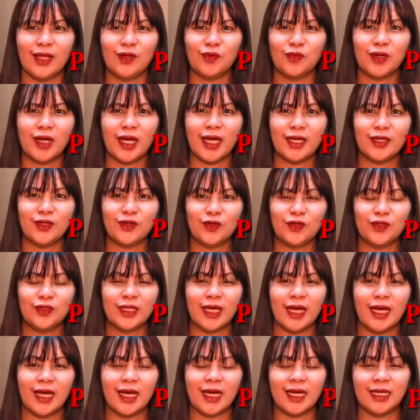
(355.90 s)
Ano nga yun?
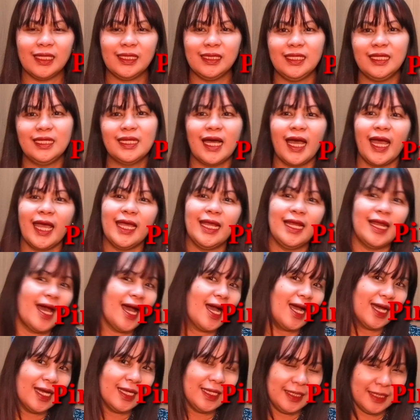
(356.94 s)
Ah, hindi na
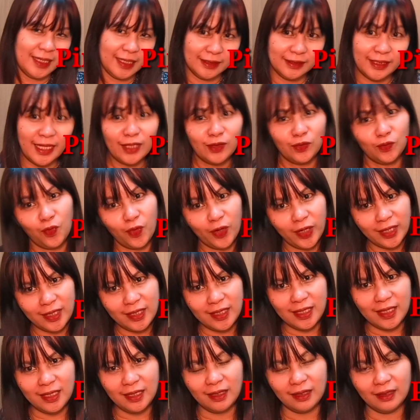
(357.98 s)
kailangan ng
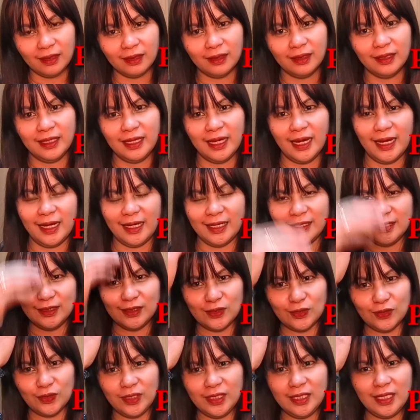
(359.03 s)
networking. Yan.
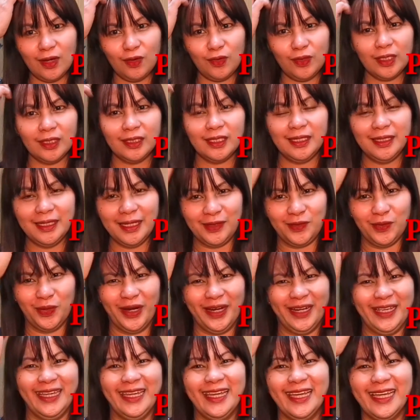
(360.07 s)
So, hindi ako
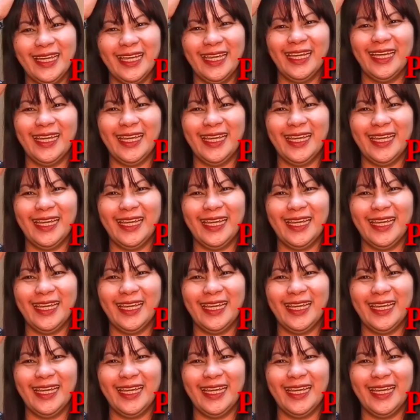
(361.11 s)
nagne-networking.